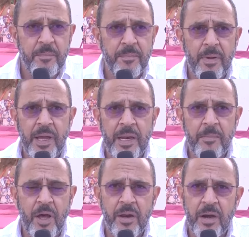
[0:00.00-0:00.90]

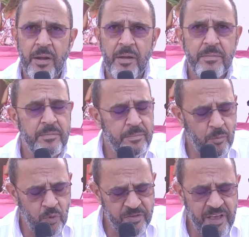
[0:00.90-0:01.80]
المهر
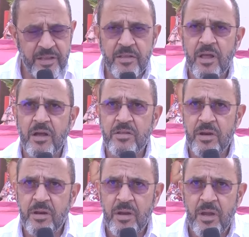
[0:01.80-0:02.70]
وزادت
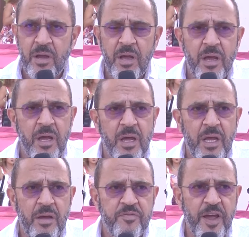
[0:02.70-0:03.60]
أكتر
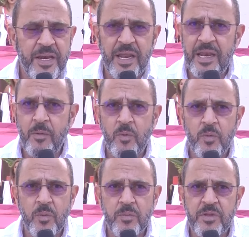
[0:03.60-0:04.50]
آه، فاحنا لو
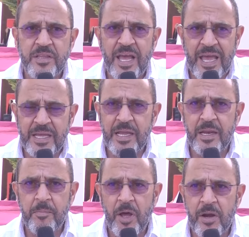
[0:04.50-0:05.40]
تتخيل
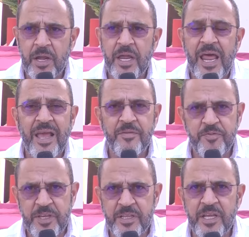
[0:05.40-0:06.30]
المهرجان
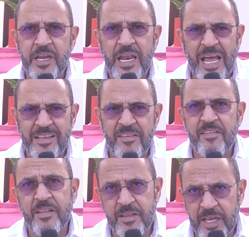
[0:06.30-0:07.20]
هيفيد ان الاحداث
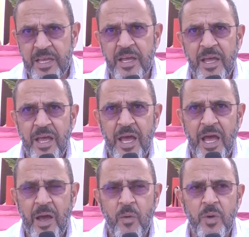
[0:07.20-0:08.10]
تنتهي
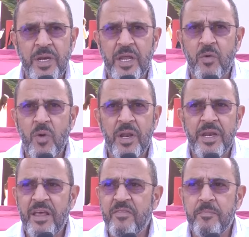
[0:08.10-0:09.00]
او ان كل
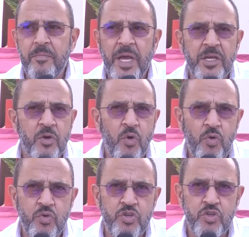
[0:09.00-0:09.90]
الناس ما
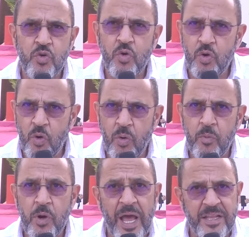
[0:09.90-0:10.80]
يروحوش شغلهم
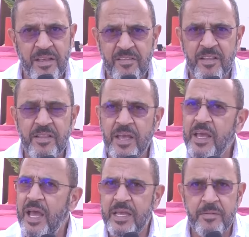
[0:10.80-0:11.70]
والاحداث
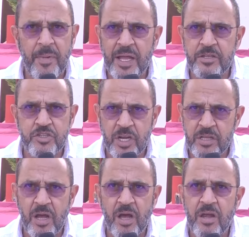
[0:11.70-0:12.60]
تنتهي اكيد محدش
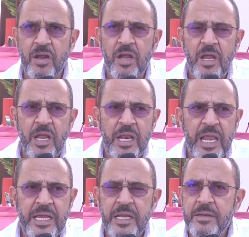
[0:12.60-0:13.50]
هيتاخر
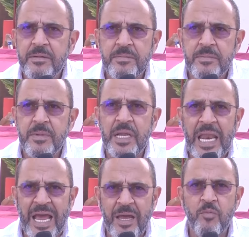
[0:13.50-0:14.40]
لكن
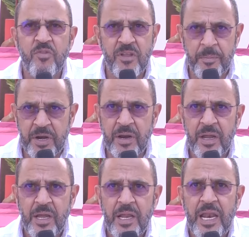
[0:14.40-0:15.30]
الحياه مستمره
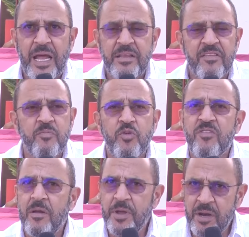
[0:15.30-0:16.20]
الاحداث
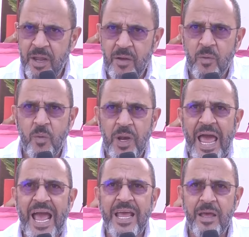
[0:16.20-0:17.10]
مستمره
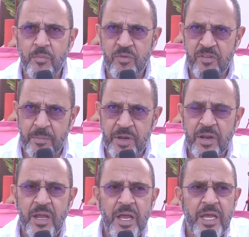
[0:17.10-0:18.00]
والحياه مستمره
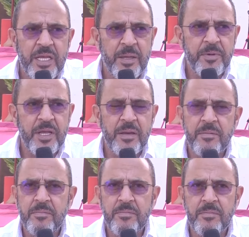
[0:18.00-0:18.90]
يمكن
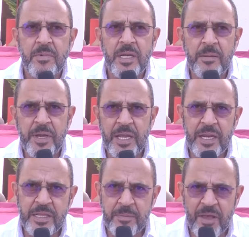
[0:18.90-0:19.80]

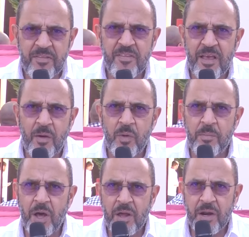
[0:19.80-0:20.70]
المهنه دي بس او
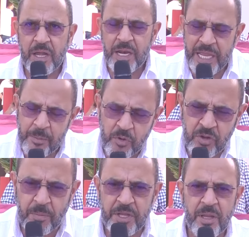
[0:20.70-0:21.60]
المهرجان اللي هي مرتبطه